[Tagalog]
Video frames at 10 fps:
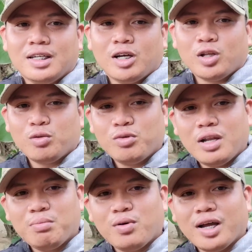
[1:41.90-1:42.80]
Shoutout po
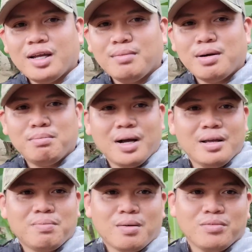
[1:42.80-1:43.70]
din po kay Ma'am
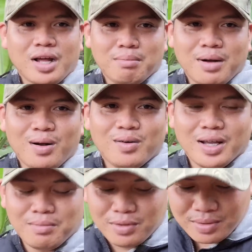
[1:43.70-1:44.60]
May from Davao,
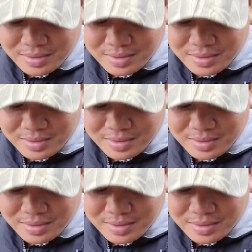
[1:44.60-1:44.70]
ayan po.